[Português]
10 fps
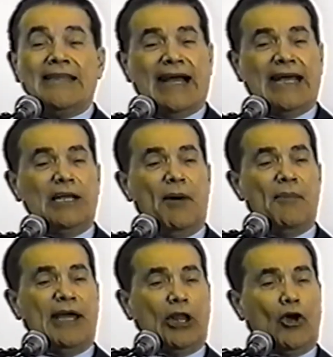Naquele
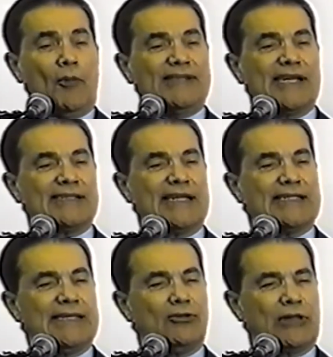momento eu comecei a
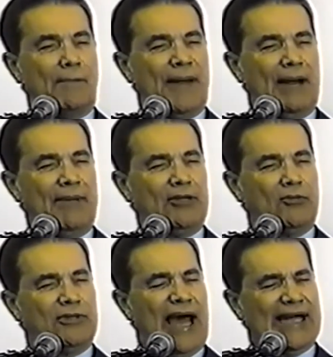sentir o
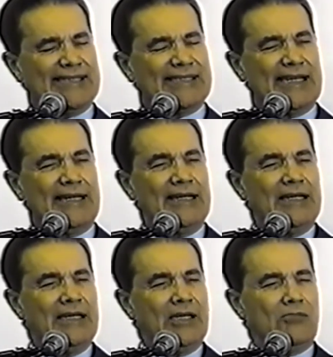temperamento mudar-se,
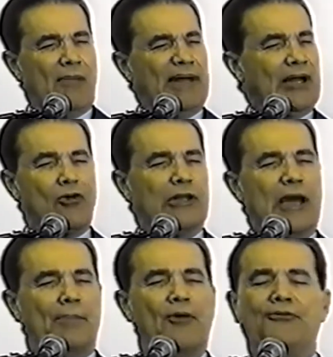uma
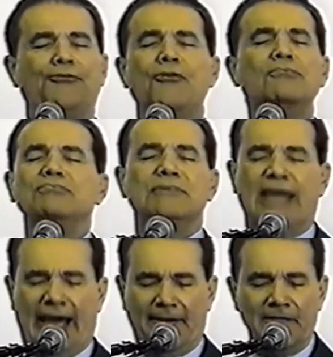melancolia
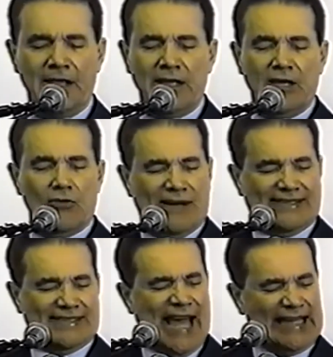profunda, uma
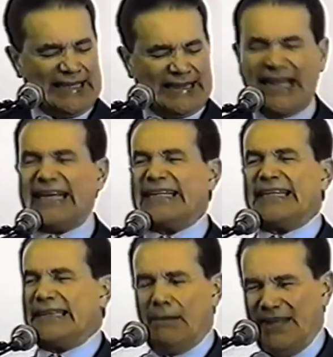certa
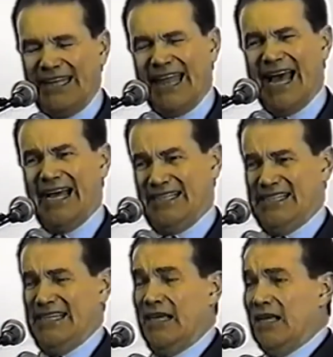
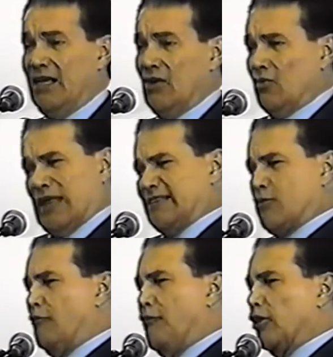irritabilidade, um
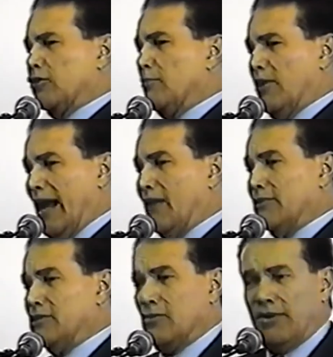desconforto
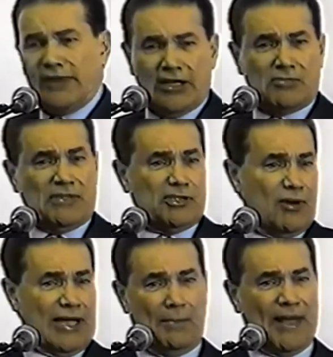moral. Eu digo, meu Deus, mas
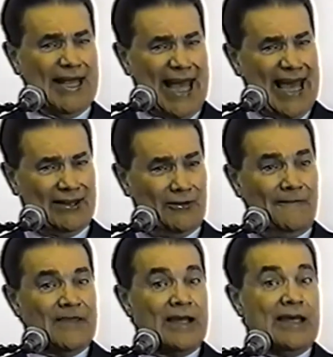estou aqui porque quero.